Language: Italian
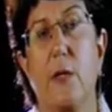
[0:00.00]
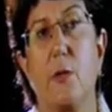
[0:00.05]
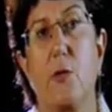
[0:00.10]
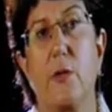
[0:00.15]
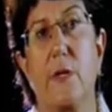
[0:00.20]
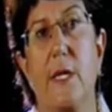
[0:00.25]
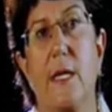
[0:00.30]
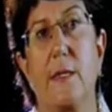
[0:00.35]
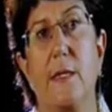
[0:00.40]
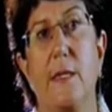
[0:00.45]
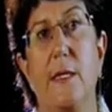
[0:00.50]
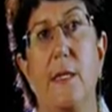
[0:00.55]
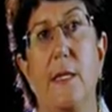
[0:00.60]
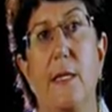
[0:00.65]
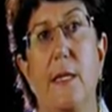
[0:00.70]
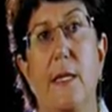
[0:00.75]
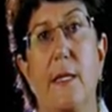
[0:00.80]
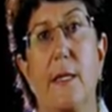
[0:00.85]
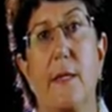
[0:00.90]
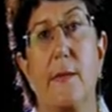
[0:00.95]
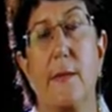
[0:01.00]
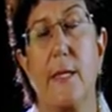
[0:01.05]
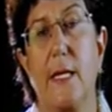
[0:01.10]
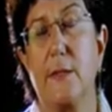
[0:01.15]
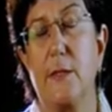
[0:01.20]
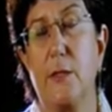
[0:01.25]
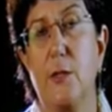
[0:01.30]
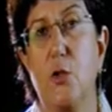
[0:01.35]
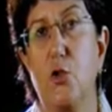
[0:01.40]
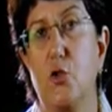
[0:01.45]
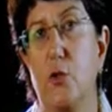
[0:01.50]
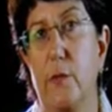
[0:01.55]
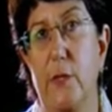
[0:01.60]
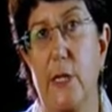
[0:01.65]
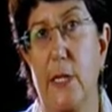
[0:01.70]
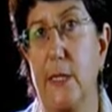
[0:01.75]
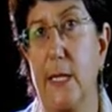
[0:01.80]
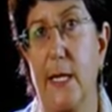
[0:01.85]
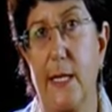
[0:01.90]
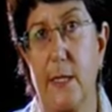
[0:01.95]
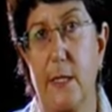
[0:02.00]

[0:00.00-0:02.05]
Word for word: Erano stati arrestati dei giovani